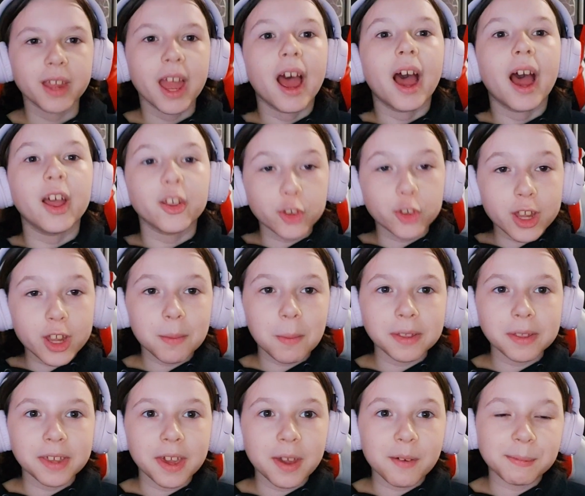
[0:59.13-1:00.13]
А еще,
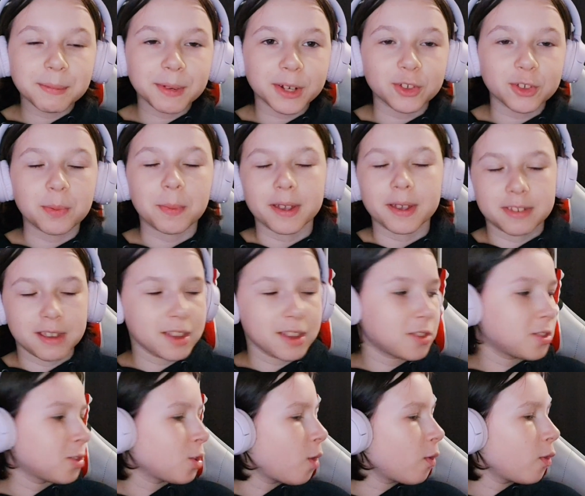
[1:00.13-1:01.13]
ребятки, я вам хочу
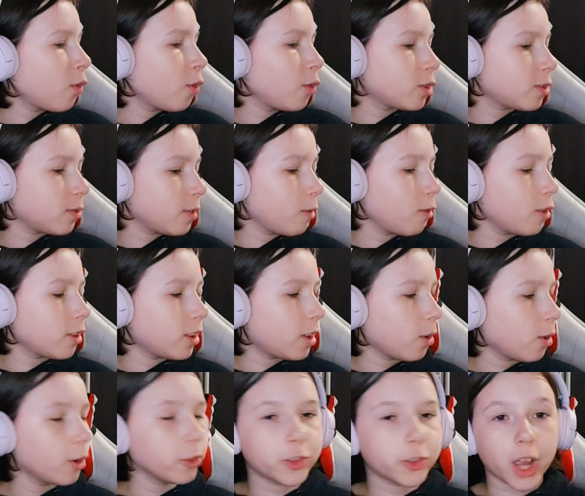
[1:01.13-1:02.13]
показать нового своего
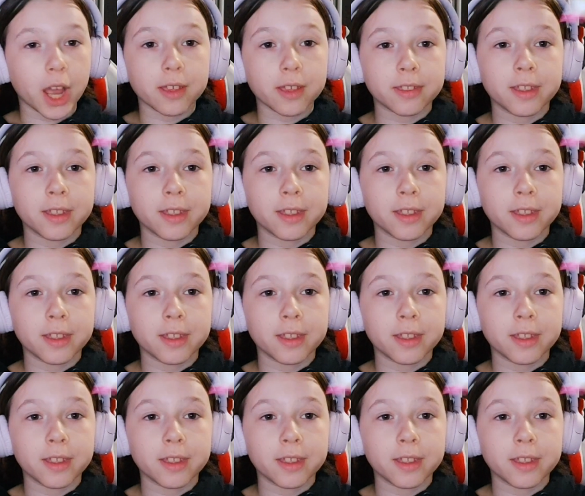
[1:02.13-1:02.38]
дракончика.